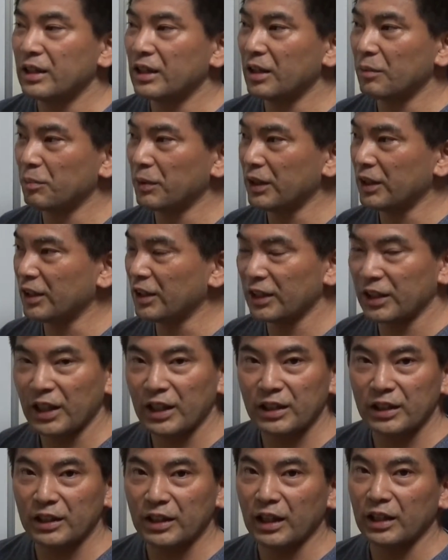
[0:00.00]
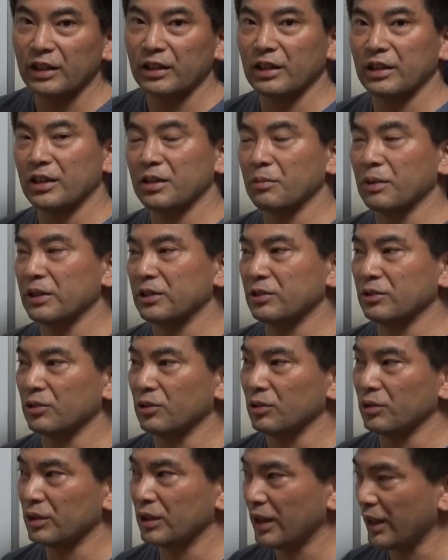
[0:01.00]
やっぱり利点になってきます
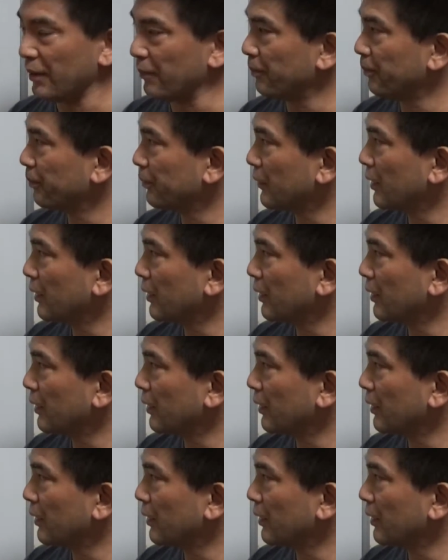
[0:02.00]
ので、